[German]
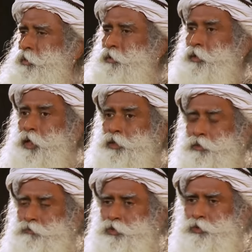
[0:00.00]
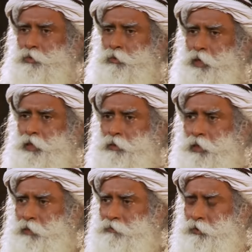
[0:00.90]
frage sie, welche Sohle,
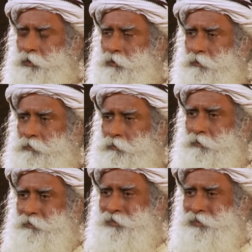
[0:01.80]
rechte oder linke?